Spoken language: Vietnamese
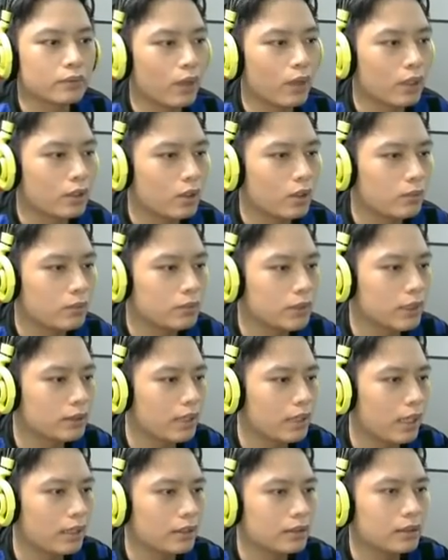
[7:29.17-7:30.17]
đuổi cùng chất
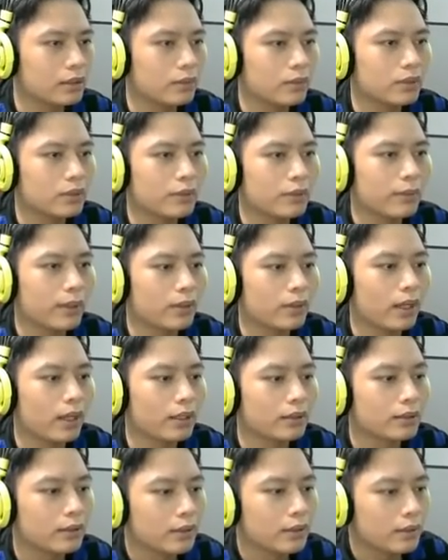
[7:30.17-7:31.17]
tận không có gì băn khoăn